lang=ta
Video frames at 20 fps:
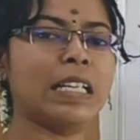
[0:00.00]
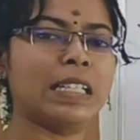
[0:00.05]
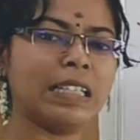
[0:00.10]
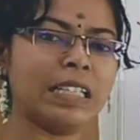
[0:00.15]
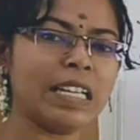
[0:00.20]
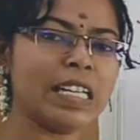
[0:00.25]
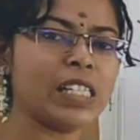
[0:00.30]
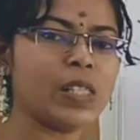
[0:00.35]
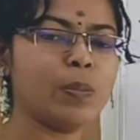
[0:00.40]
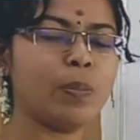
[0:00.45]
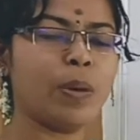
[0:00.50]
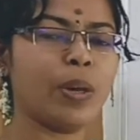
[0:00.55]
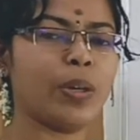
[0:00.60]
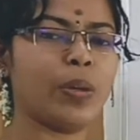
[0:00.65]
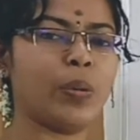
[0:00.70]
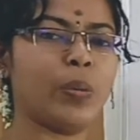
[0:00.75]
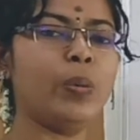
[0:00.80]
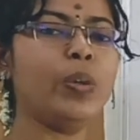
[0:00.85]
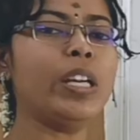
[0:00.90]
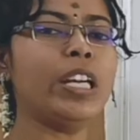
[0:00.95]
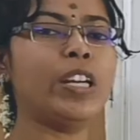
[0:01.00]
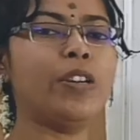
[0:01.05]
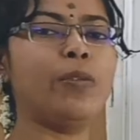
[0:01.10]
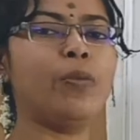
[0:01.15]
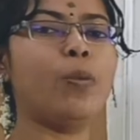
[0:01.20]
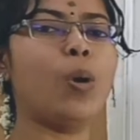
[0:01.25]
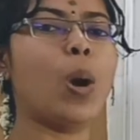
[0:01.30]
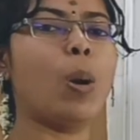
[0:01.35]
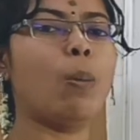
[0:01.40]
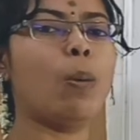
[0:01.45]
ரிலீஸ் பண்ணும் இன்
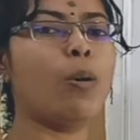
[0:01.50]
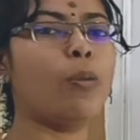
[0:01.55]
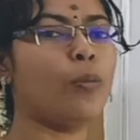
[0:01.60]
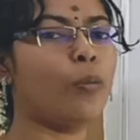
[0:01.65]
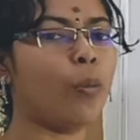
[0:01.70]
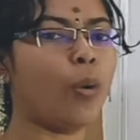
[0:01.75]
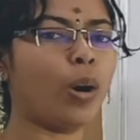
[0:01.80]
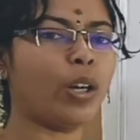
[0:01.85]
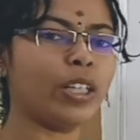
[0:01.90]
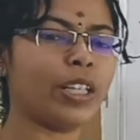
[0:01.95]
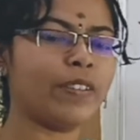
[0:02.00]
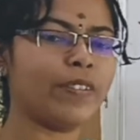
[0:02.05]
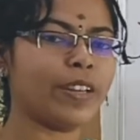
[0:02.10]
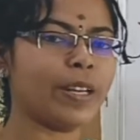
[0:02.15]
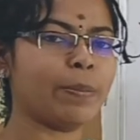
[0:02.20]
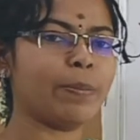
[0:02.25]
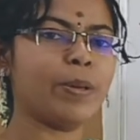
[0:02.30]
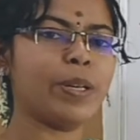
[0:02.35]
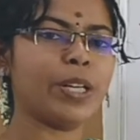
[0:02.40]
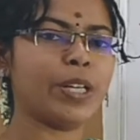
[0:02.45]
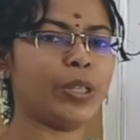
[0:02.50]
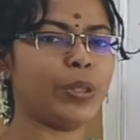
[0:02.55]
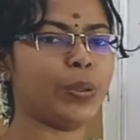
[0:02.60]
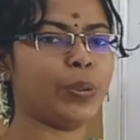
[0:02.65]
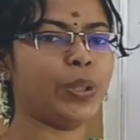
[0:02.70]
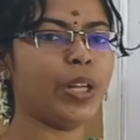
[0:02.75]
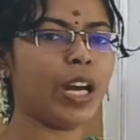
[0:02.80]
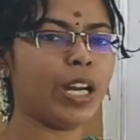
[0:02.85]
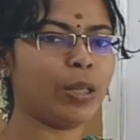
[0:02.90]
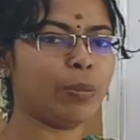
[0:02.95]
ஃபார்ம் ஆஃப் வாட்டர் வேப்பர் இன்
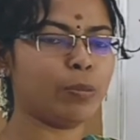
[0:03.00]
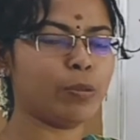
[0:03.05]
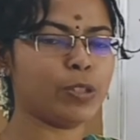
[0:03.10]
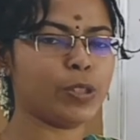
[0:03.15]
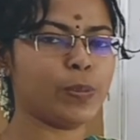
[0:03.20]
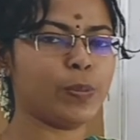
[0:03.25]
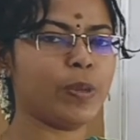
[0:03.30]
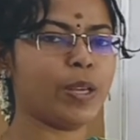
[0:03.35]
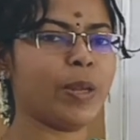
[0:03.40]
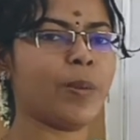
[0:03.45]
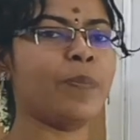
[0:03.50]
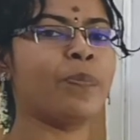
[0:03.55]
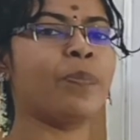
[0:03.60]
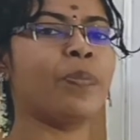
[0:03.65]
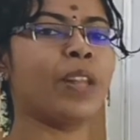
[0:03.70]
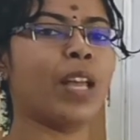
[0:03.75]
டு த அட்மாஸ்பியர்